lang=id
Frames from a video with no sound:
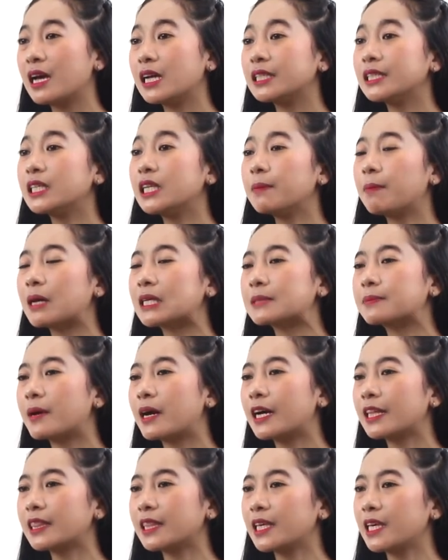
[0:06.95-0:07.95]
Jadi pas
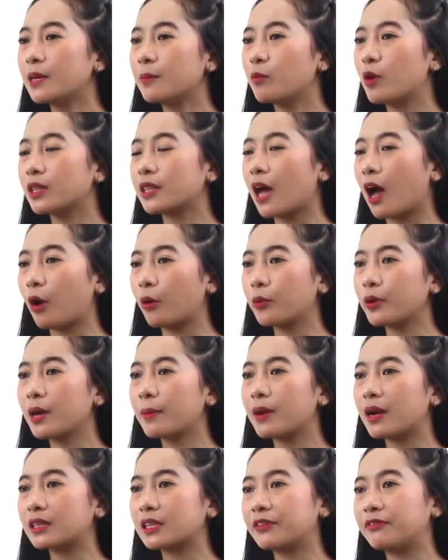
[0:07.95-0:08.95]
banget nih buat aku yang
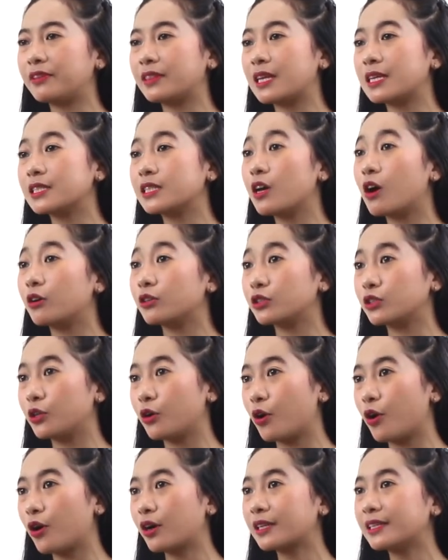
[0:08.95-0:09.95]
beraktivitas di
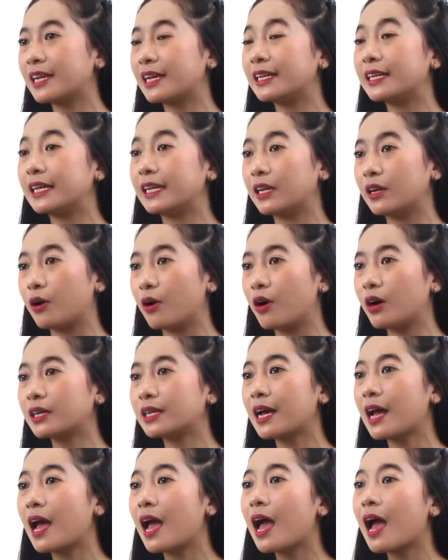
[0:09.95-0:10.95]
outdoor dan indoor
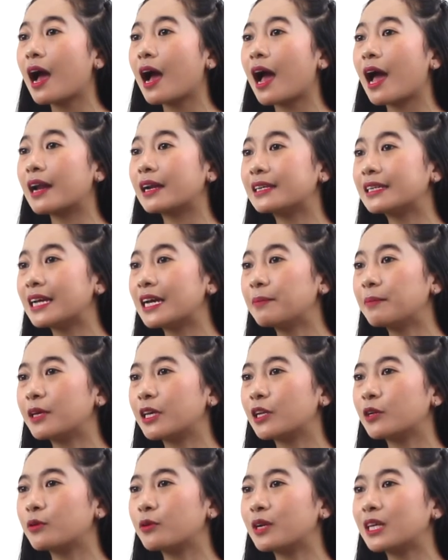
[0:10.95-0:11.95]
karena
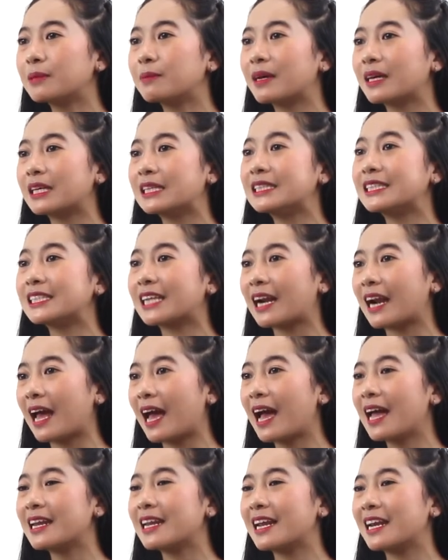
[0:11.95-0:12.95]
bikin kulit makin
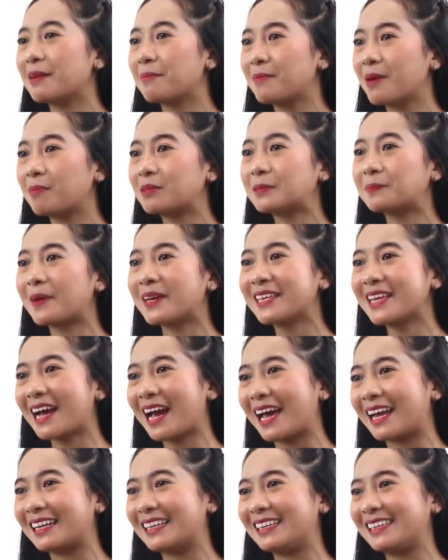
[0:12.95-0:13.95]
cerah dan lembab sepanjang
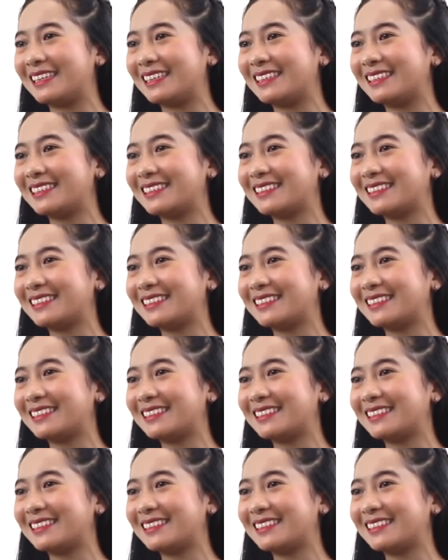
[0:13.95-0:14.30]
hari.